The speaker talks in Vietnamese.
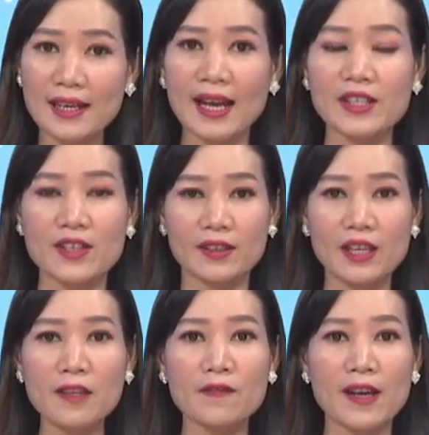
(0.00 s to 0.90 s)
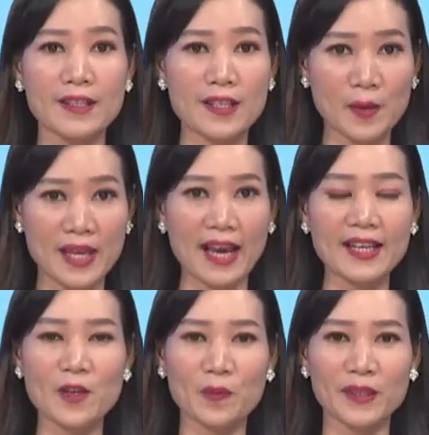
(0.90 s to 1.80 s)
lạc trực tiếp và trao giải
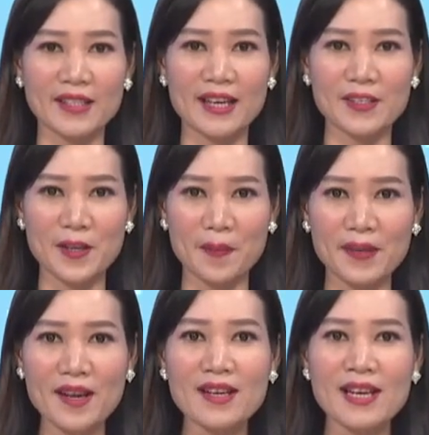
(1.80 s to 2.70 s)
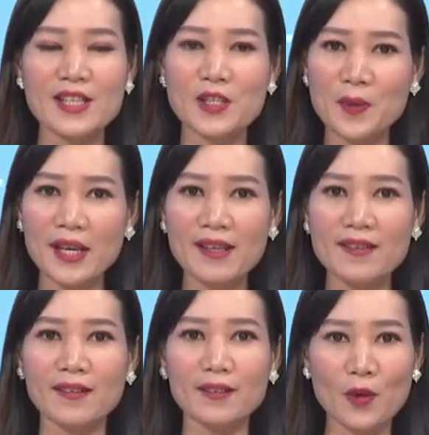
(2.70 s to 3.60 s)
trong thời gian sớm nhất sau khi
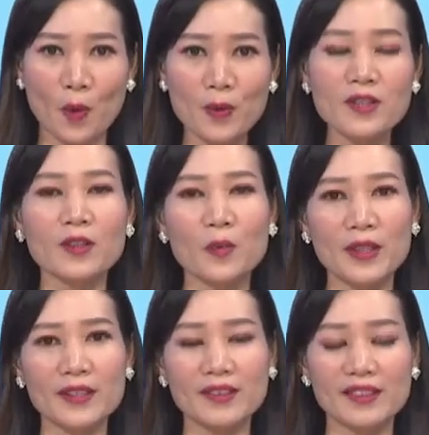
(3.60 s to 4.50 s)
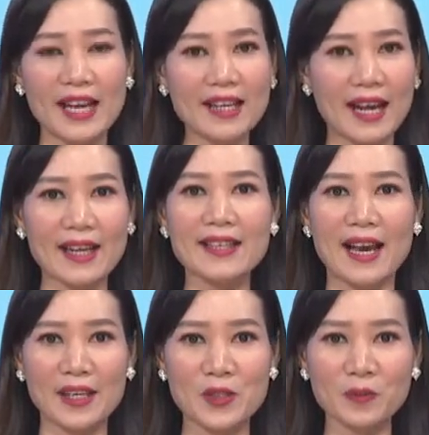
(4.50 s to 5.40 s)
nhận đủ được thông tin từ các khán
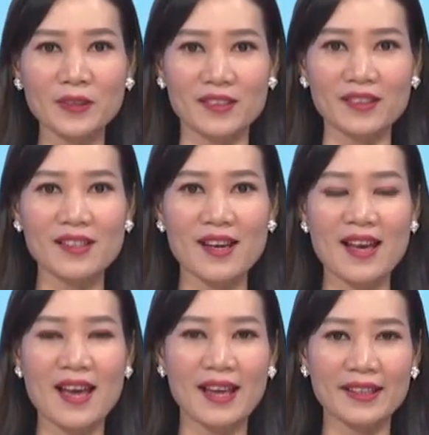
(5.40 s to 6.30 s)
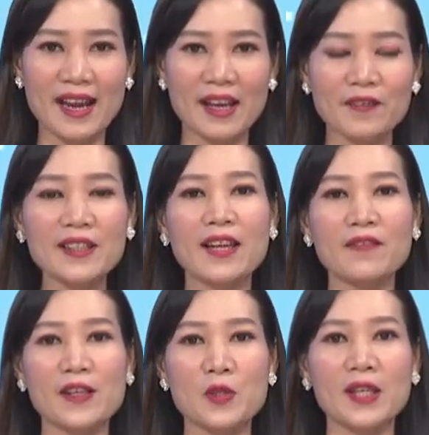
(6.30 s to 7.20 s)
giả trúng thưởng. Đài Phát thanh
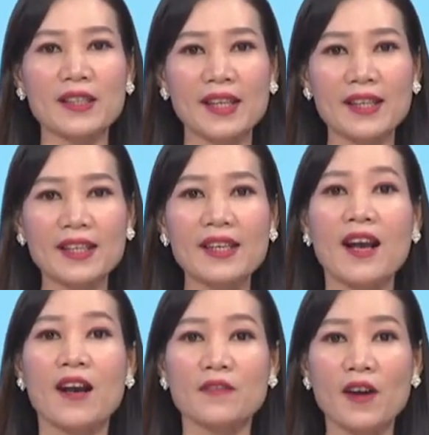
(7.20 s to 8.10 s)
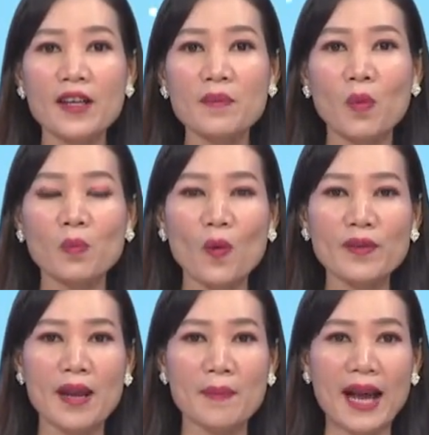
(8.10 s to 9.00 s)
và Truyền hình Tây Ninh với mong muốn
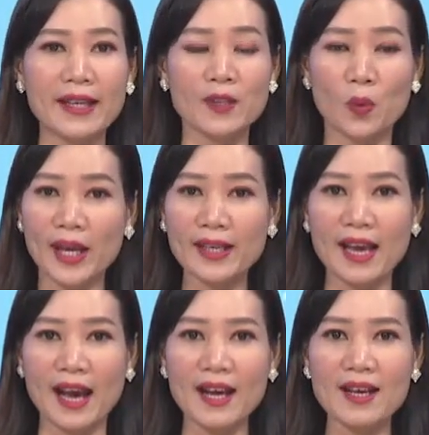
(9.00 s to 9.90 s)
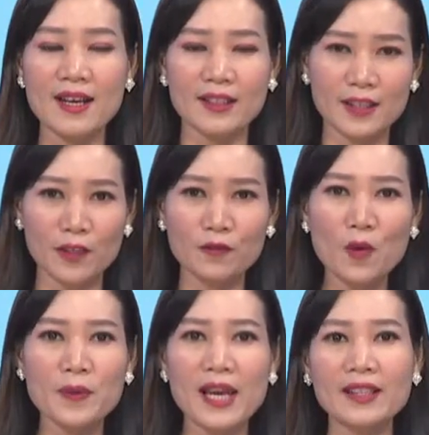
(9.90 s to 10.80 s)
đem lại cho quý khán giả những phút
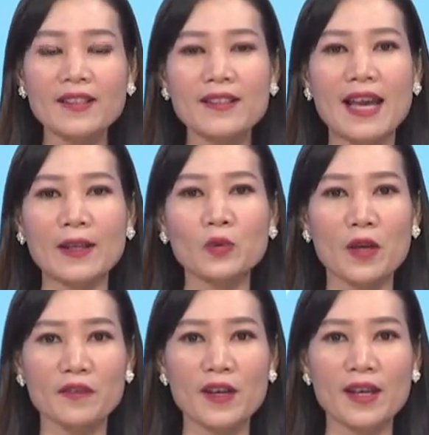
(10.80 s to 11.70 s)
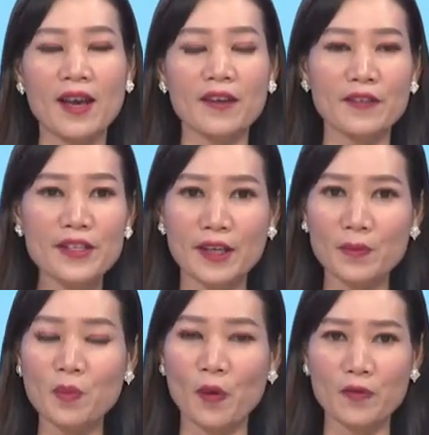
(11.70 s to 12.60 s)
giây thư giãn tuyệt vời với những
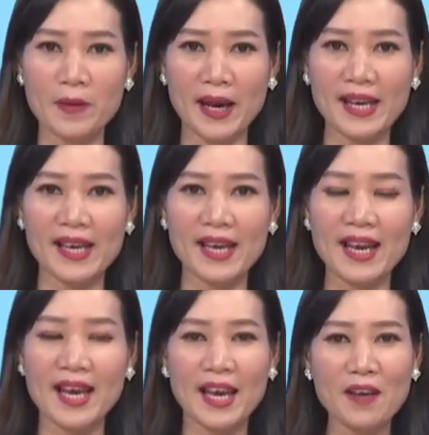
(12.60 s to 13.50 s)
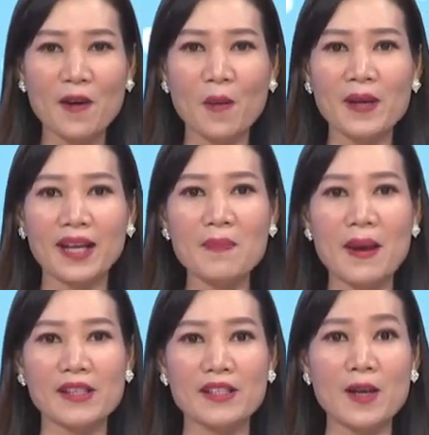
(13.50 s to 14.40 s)
bộ phim hay. Hy vọng là các
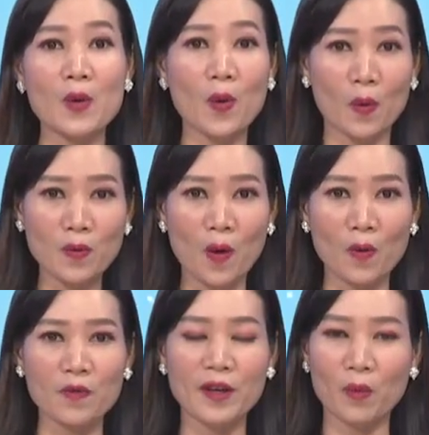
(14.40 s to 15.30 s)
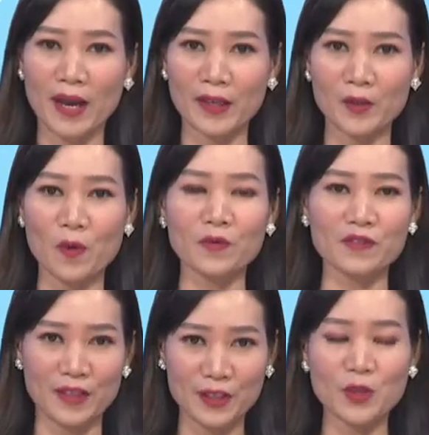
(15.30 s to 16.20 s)
bạn sẽ luôn ủng hộ và đồng hành cùng
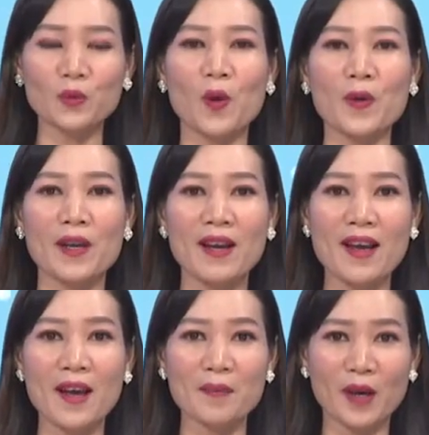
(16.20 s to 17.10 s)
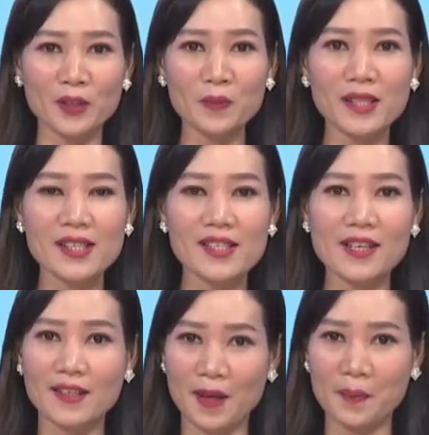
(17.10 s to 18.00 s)
với chúng tôi. Mọi thông tin sẽ
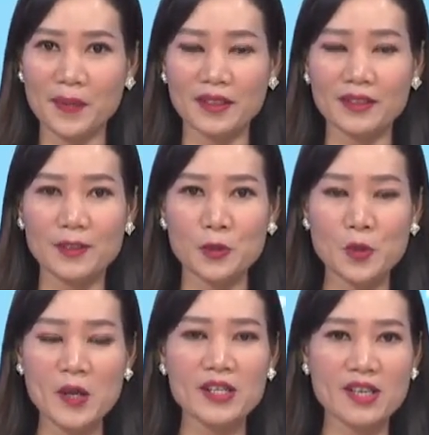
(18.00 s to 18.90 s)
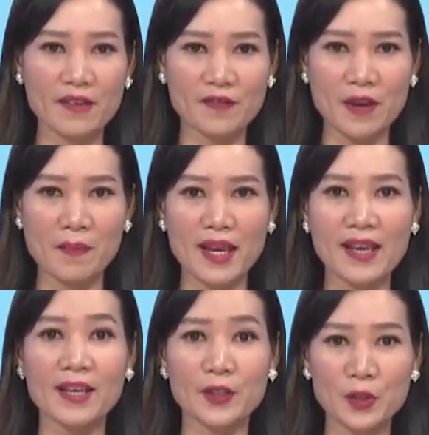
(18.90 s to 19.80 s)
được cập nhật thường xuyên trên fanpage,
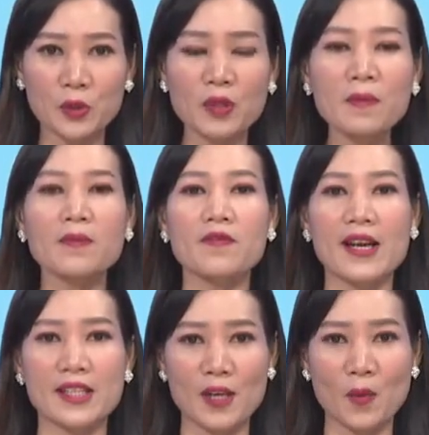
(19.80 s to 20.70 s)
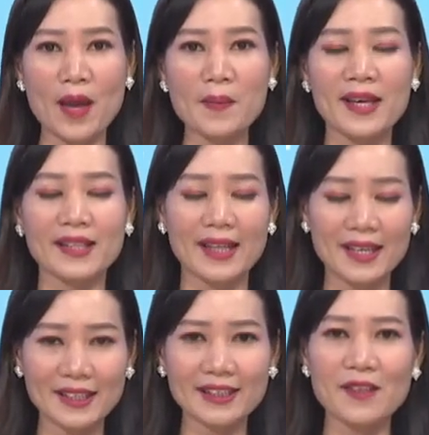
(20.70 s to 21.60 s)
youtube và trang web
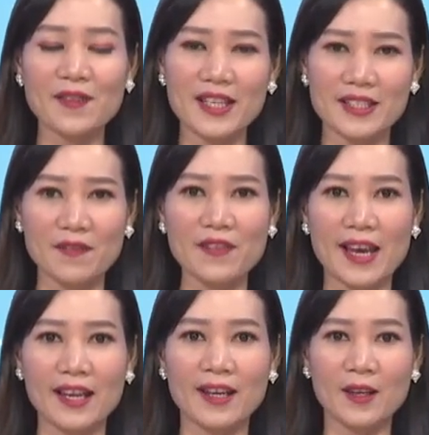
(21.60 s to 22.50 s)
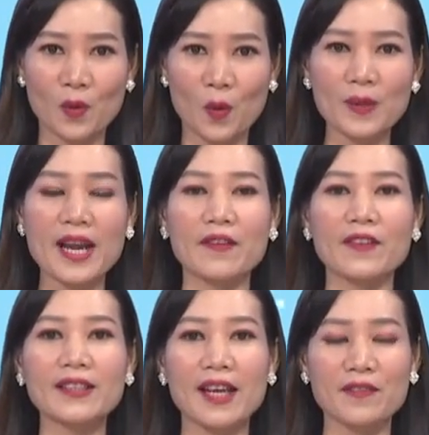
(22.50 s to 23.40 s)
tayninhtv.vn của Đài Phát
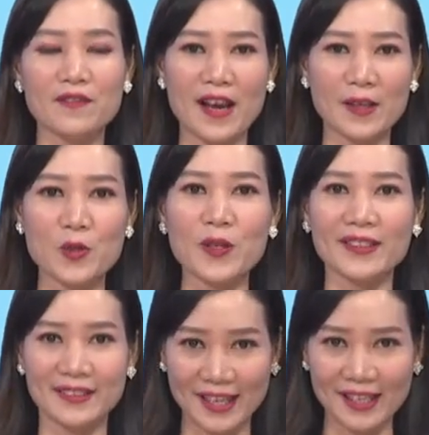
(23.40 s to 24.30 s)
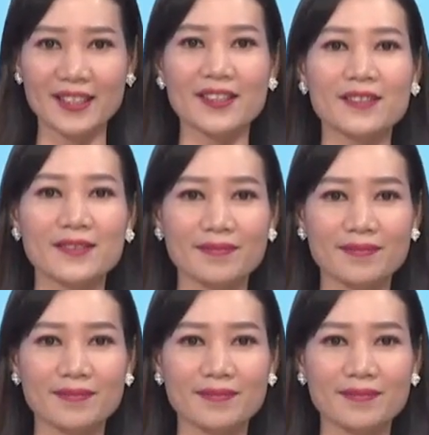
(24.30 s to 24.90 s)
Thanh và Truyền hình Tây Ninh.